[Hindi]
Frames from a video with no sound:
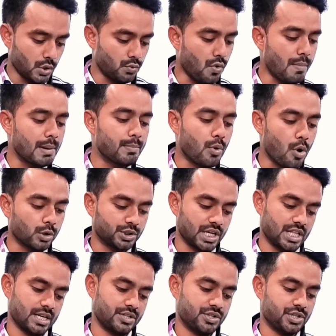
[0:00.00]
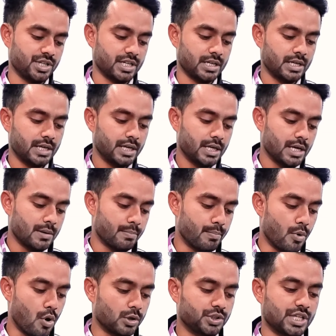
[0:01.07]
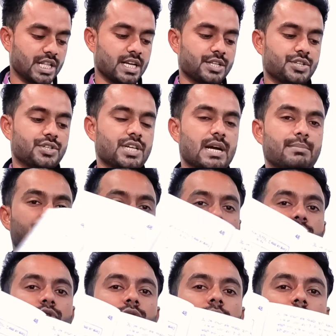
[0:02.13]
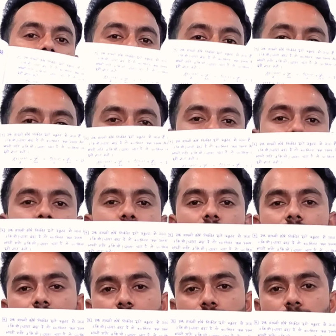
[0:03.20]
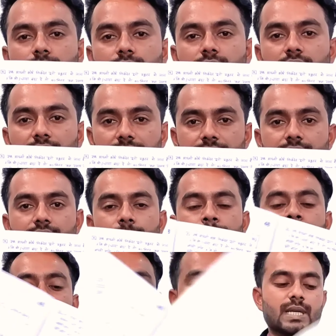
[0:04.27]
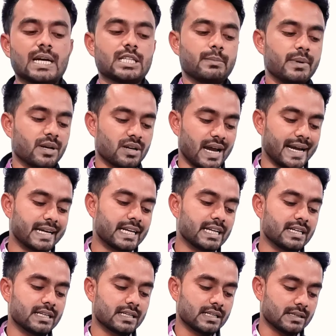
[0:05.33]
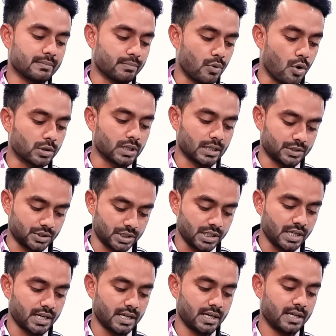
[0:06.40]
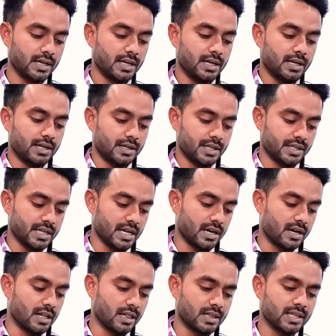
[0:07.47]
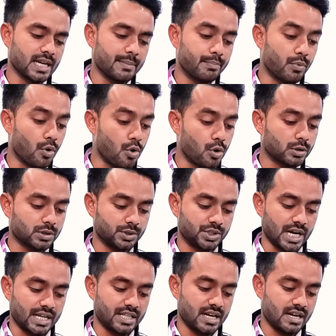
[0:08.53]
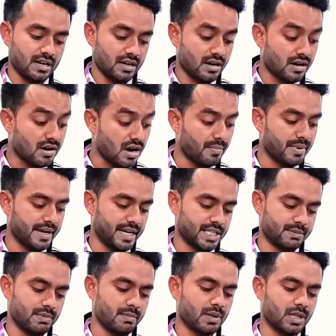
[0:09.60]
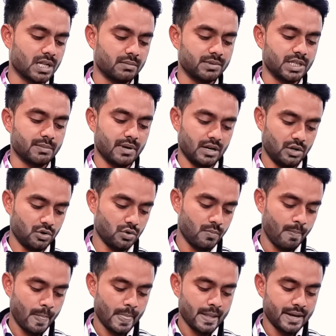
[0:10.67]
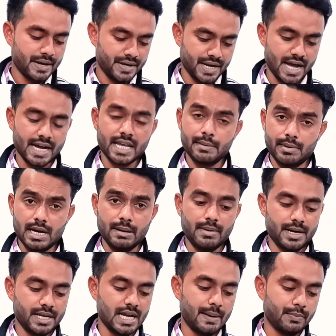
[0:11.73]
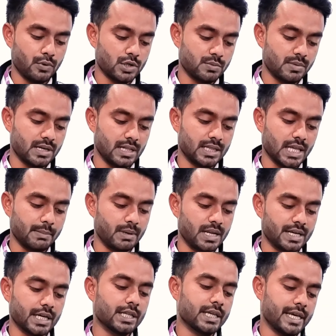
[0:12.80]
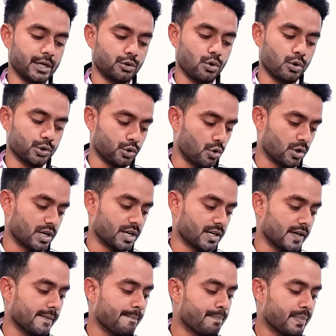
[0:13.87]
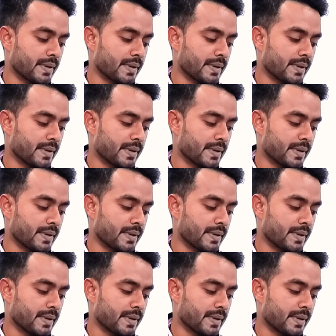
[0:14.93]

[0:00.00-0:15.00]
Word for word: वो भी बहुत ज़्यादा अच्छी है बहुत ज़्यादा अच्छी है आप देखो पेज की क्वालिटी तो अच्छी है ही साथ में राइटिंग बहुत अच्छी है ठीक है गलतियाँ बहुत ज़्यादा कम है इसमें मतलब ये मान लो ना के बराबर ही आपको इसमें गलतियाँ मिलेंगी एक दो को छोड़ करके